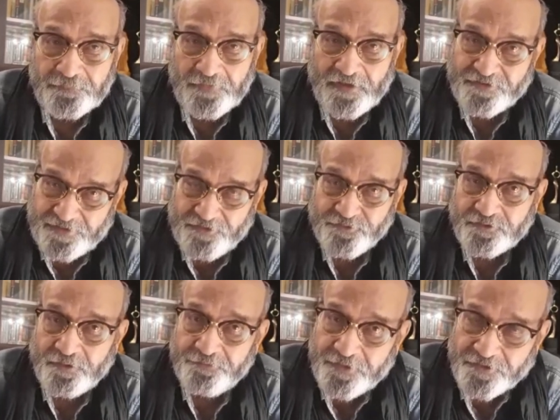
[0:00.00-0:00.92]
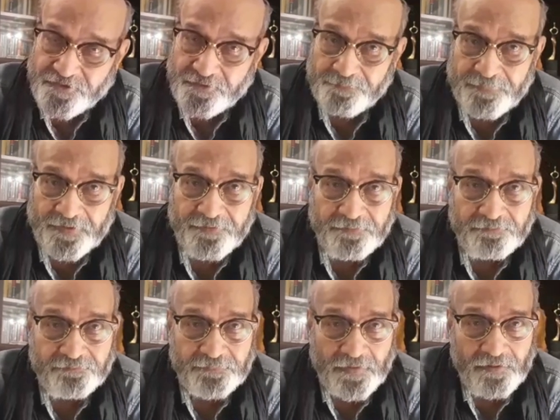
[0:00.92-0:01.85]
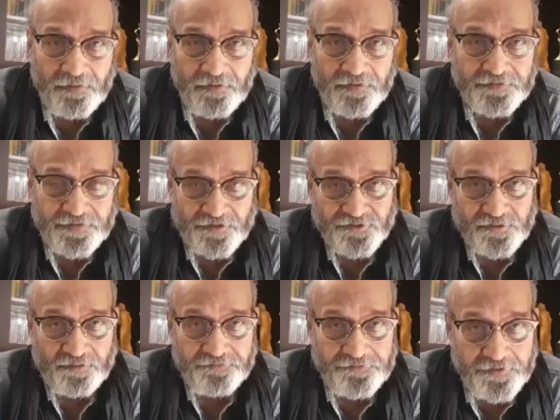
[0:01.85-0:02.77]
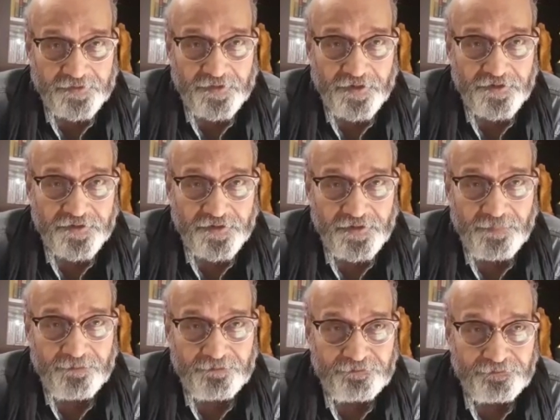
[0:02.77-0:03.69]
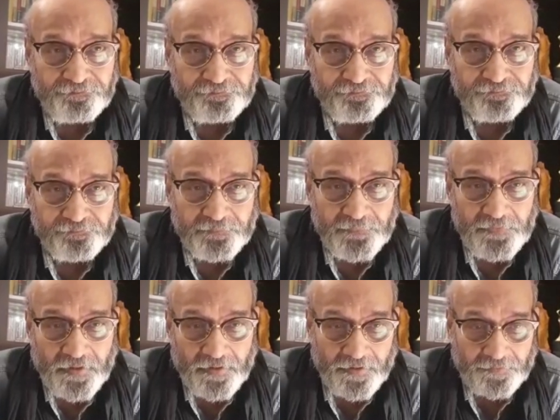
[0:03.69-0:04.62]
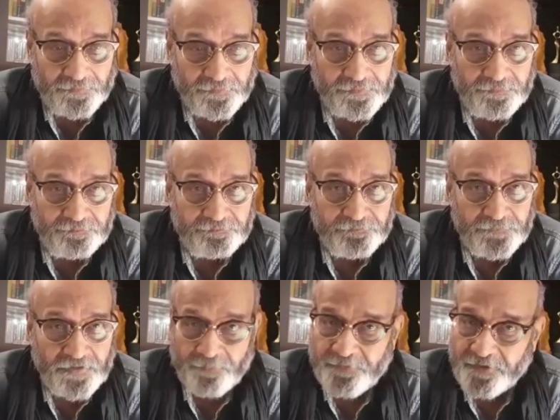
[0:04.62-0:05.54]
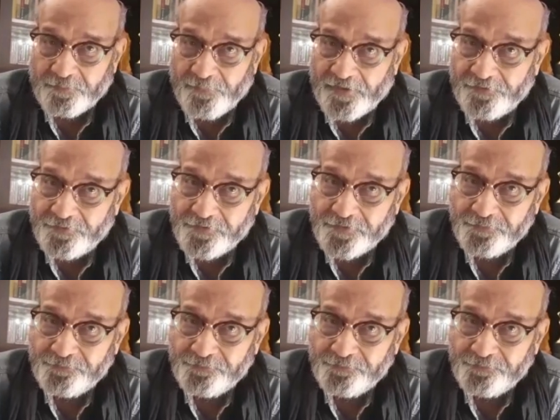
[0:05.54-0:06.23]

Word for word: ए सेंस ऑफ डिसिप्लिन सेंस ऑफ dignity, एंड कमिटमेंट